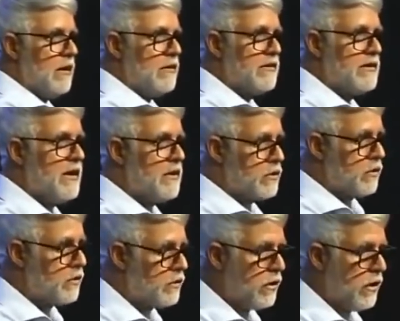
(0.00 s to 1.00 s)

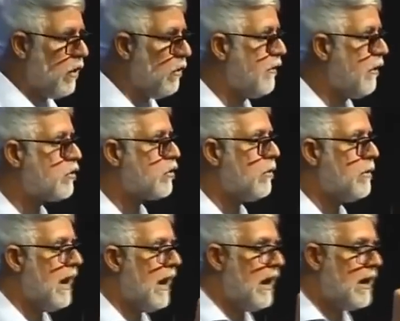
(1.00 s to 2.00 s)
cestos vão
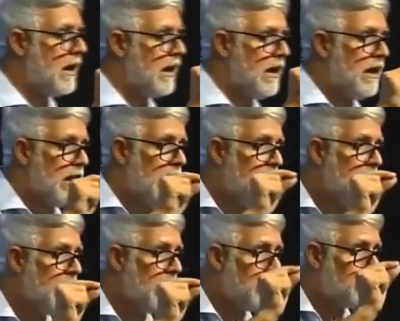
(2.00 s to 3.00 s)
sobrar,
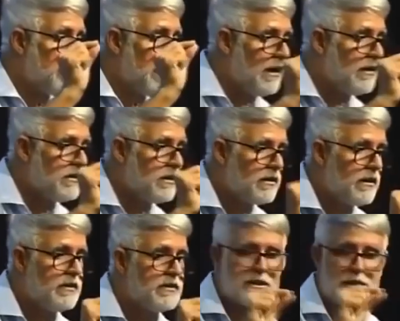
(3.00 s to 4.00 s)
e, e preste
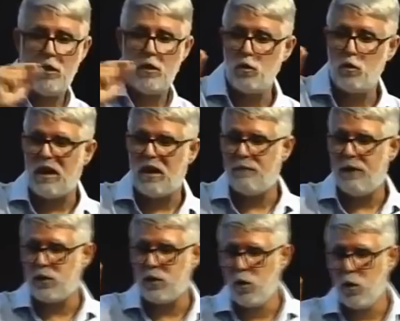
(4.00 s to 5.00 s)
atenção no
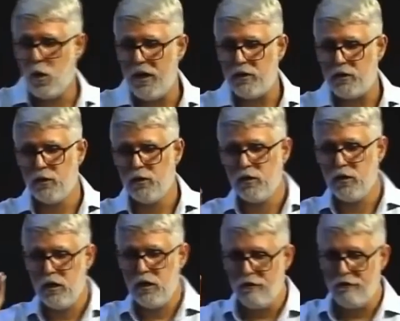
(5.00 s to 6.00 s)
capítulo 8,
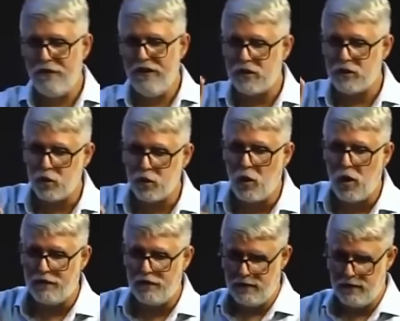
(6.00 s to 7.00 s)
verso
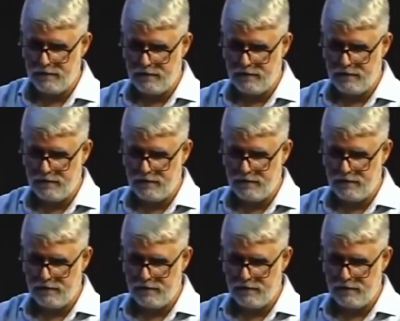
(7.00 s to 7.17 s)
9.